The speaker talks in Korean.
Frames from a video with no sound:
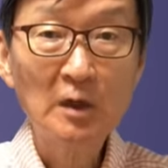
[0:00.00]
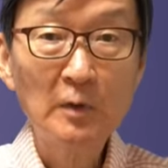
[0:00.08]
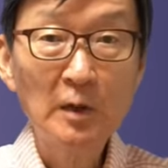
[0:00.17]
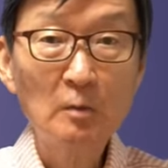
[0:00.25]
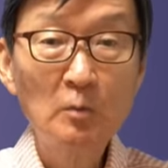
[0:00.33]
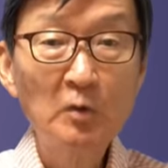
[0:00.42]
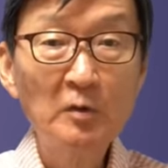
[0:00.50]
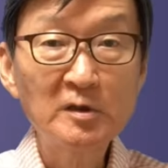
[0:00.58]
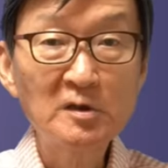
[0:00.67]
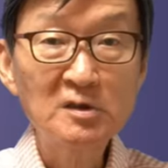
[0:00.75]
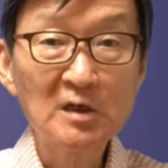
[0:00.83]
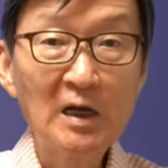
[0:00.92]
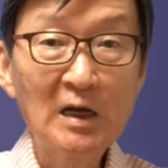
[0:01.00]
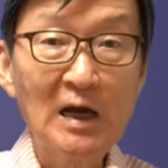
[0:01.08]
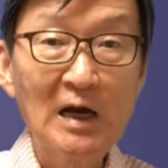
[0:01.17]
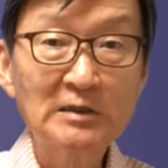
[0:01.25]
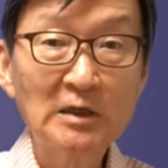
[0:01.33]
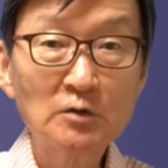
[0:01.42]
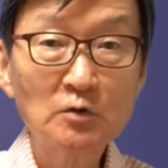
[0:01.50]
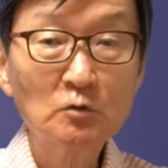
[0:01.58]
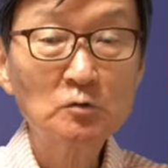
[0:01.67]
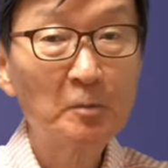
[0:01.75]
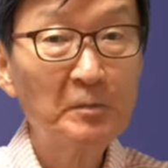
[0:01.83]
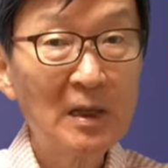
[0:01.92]
왜냐면 뭐 이스라엘
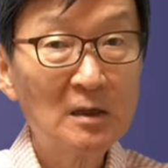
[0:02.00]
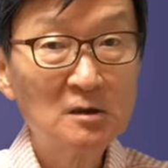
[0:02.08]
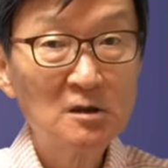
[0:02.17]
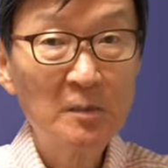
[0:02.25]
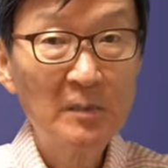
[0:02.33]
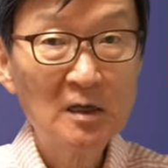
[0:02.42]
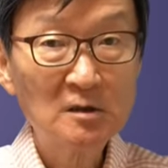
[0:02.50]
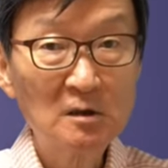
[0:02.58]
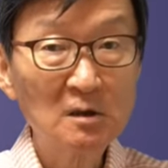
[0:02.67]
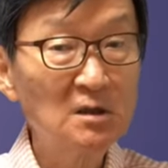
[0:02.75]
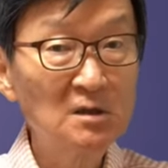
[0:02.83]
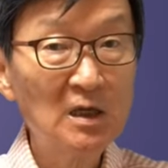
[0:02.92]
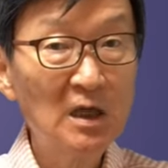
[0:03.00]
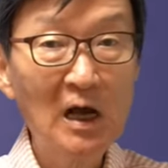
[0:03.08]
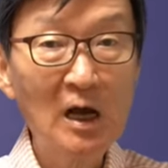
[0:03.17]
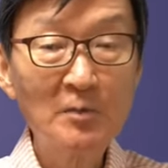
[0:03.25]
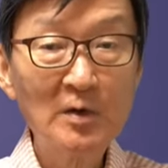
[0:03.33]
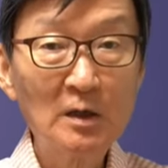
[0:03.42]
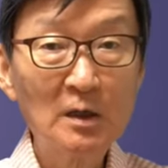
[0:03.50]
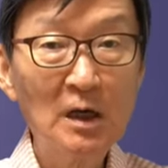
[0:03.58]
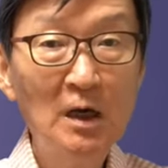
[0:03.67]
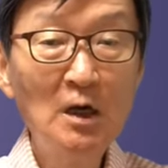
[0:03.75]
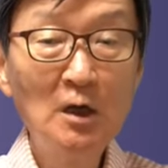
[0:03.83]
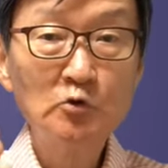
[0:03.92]
가제지고 또 페르시아만에서도 긴장이 가끔 일어나니까